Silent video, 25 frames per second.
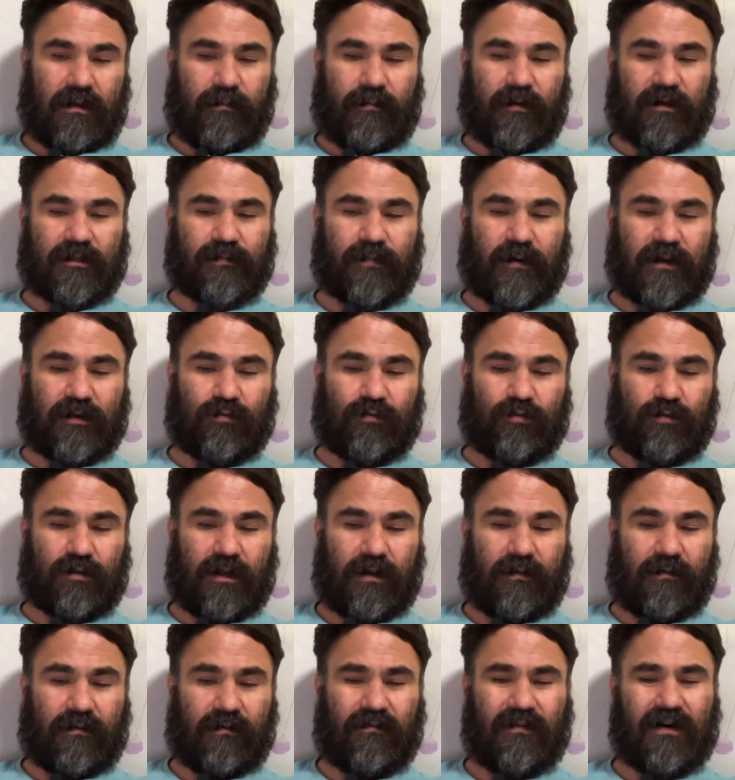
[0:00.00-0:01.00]
Paspartu
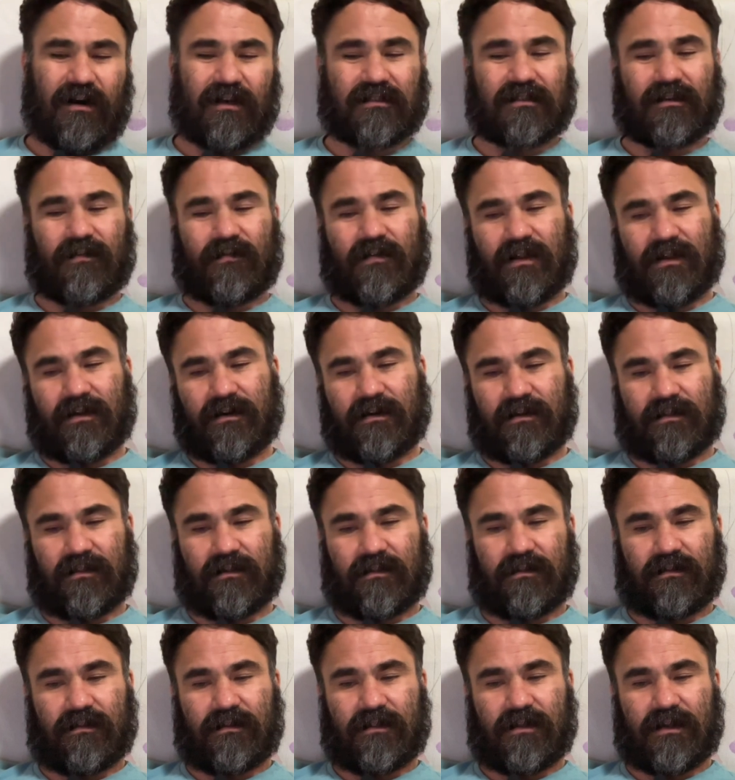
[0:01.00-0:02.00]
da vah zavallı
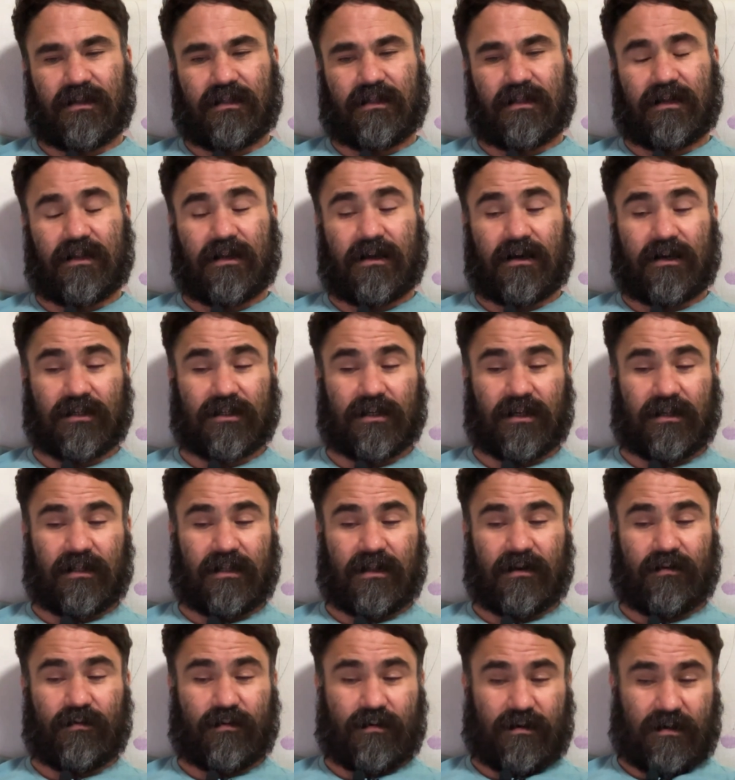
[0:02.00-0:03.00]
kadın deli diri
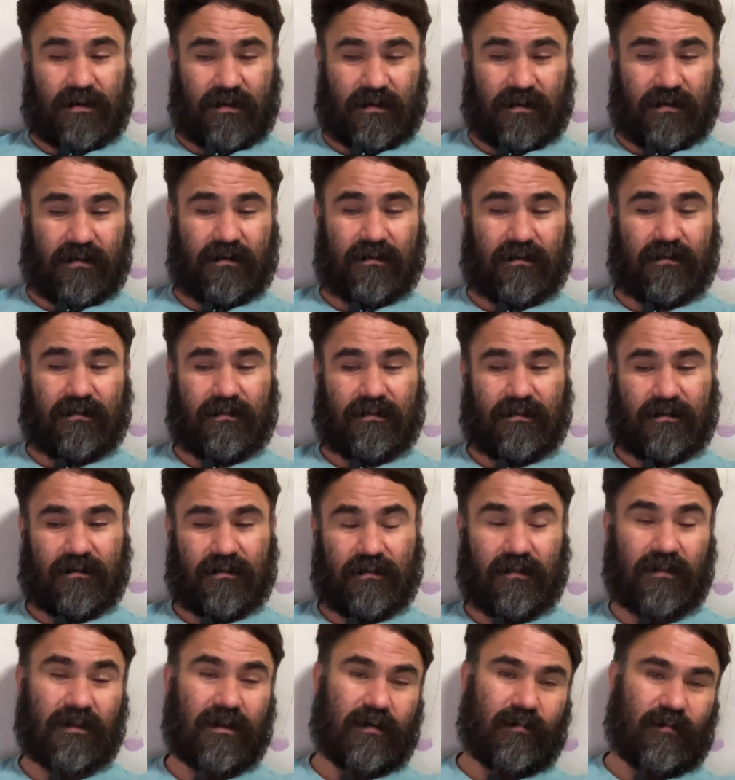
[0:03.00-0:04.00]
yakacaklar onu ha
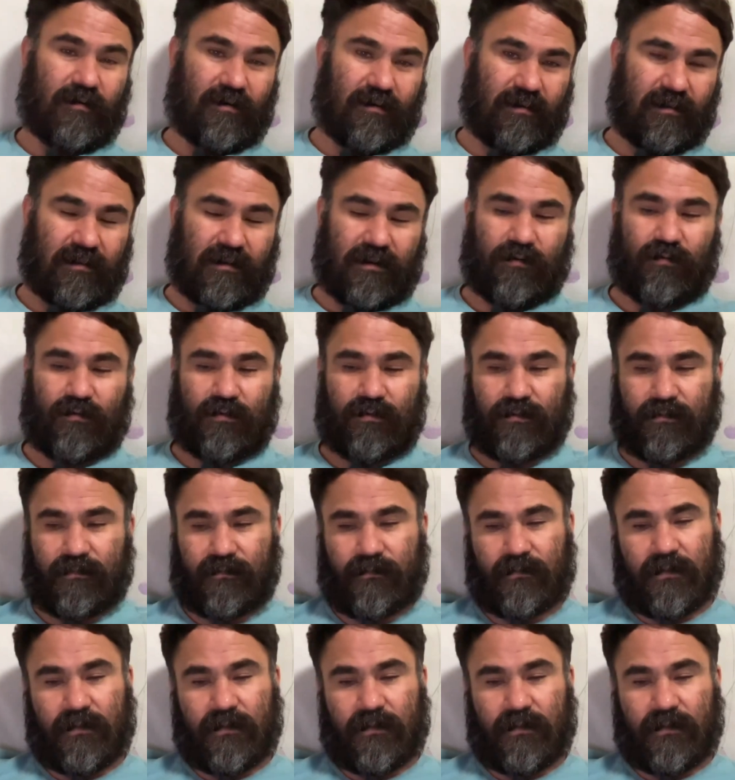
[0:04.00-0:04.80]
diye mırıldanıyordu.